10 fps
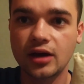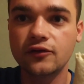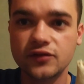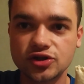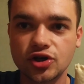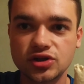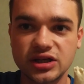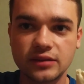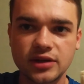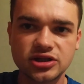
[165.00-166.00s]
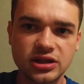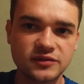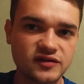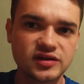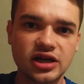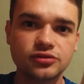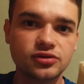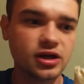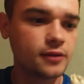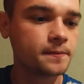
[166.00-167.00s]
ja również go oceniam na 7 ze
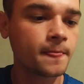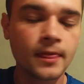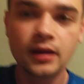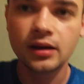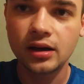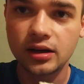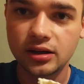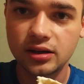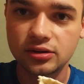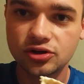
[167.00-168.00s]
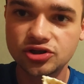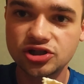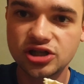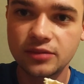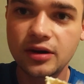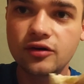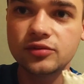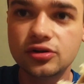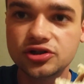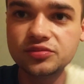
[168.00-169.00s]
względu na e, troszeczkę
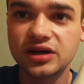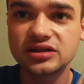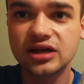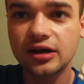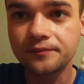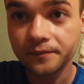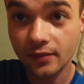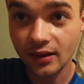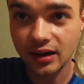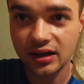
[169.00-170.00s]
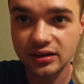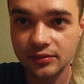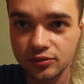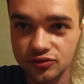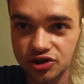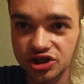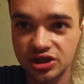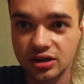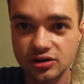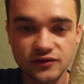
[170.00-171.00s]
małą ilość mięsa, ale na plus, że
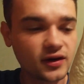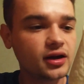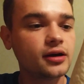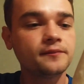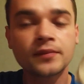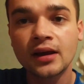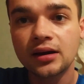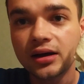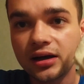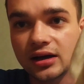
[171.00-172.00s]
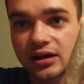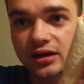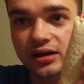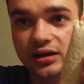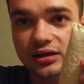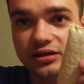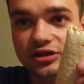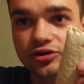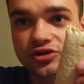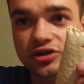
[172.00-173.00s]
się nie rozwala. E,
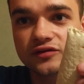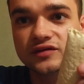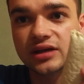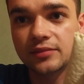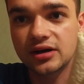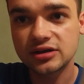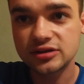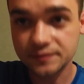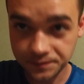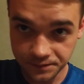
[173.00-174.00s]
ilość sosu sam raz.